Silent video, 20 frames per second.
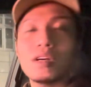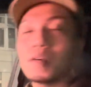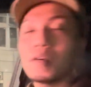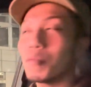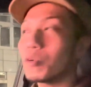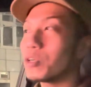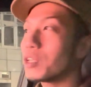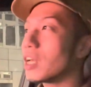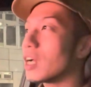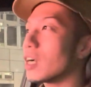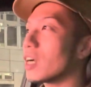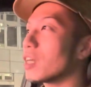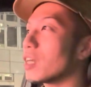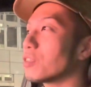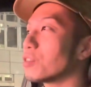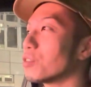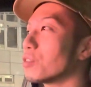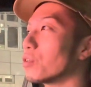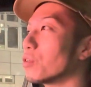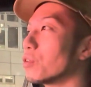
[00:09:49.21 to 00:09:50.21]
盛り上が
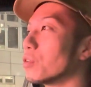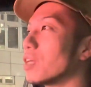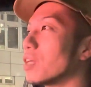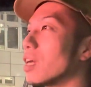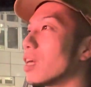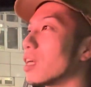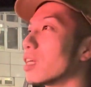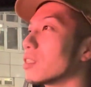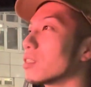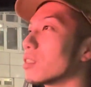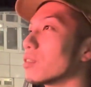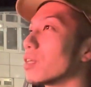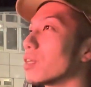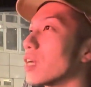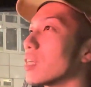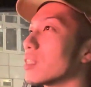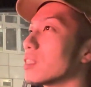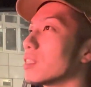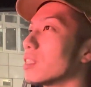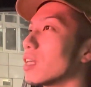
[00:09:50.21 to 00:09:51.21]
るようなその
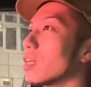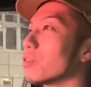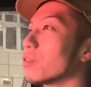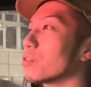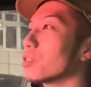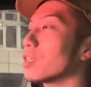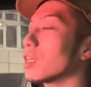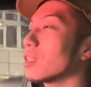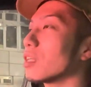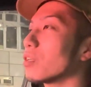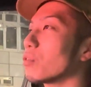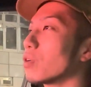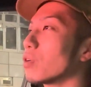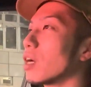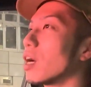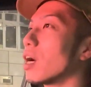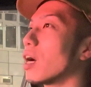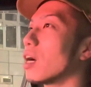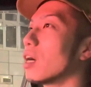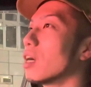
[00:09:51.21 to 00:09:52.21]
発声の仕方と
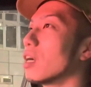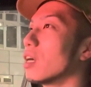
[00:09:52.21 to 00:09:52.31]
か